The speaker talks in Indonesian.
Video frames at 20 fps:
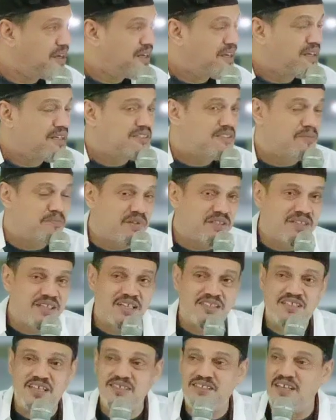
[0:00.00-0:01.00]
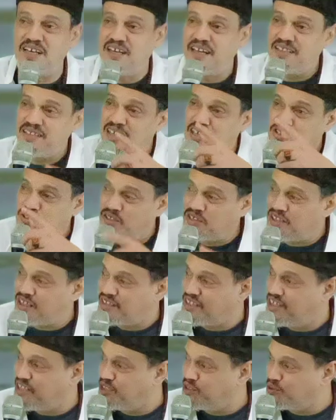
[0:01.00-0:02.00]
sebentar saja kita sudah
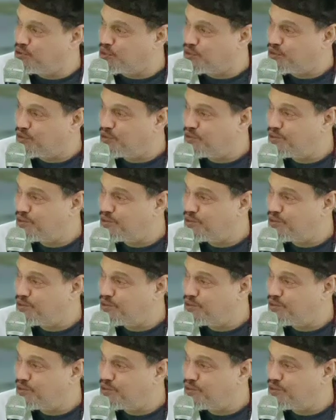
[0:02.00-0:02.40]
tertidur